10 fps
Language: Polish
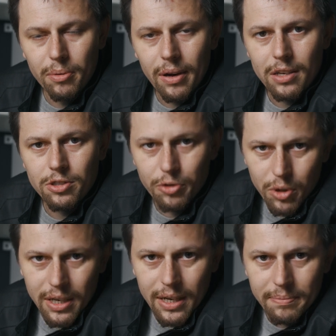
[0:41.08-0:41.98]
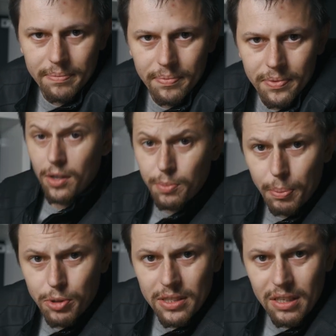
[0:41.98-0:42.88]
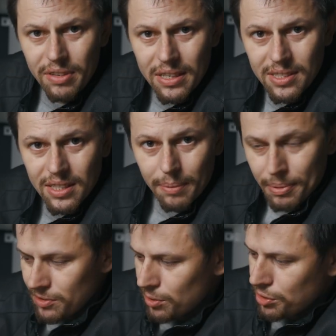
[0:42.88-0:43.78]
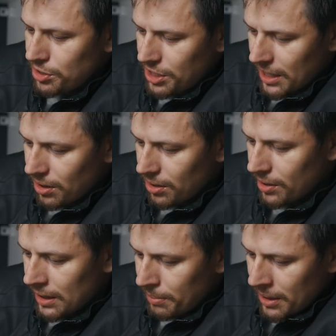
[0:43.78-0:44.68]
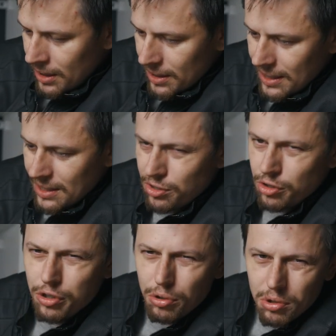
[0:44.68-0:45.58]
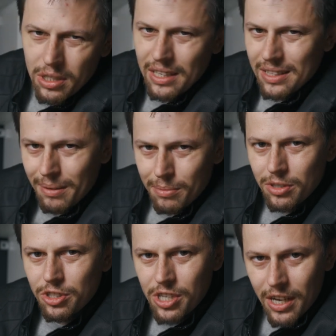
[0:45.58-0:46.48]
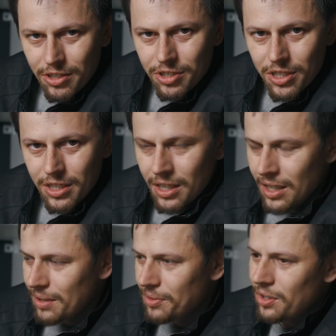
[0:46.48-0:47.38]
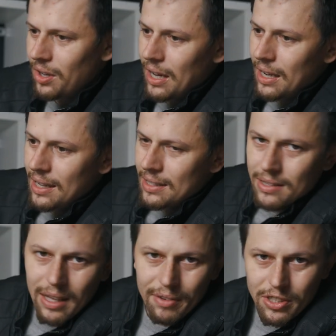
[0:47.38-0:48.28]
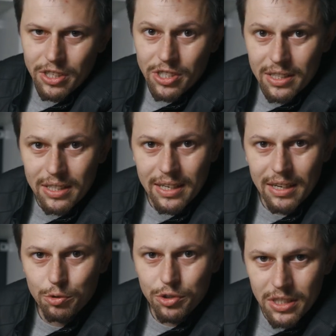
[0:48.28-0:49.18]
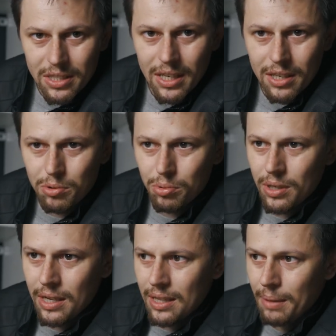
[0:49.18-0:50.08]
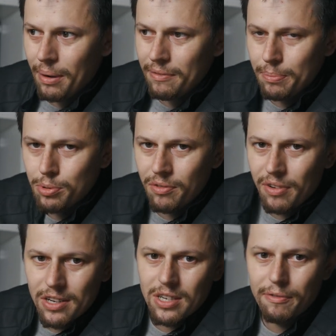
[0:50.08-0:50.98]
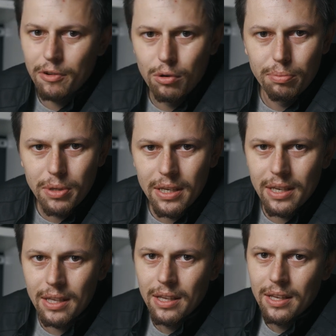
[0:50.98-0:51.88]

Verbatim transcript: Mobile 4. Od poprzedniej wersji na pewno różni się kolorem, jest ciutkę tam lżejszy, no ale najważniejsza to taka różnica, która naprawdę przeważa w kupnie